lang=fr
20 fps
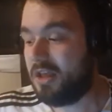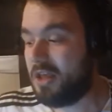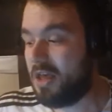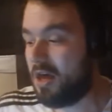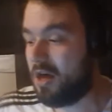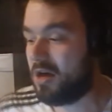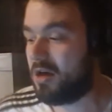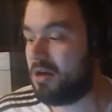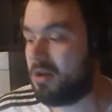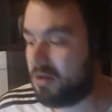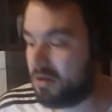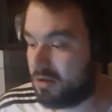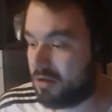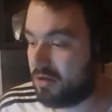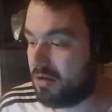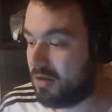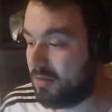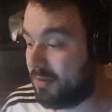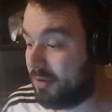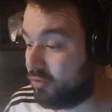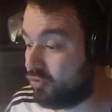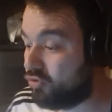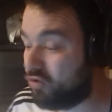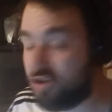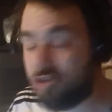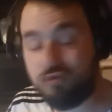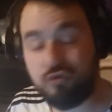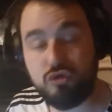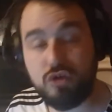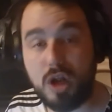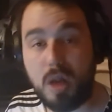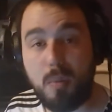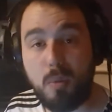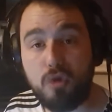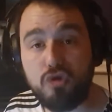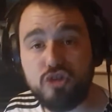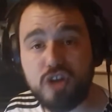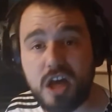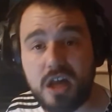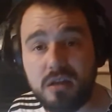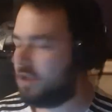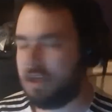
Et euh, bah, écoutez, je vous dis à la prochaine.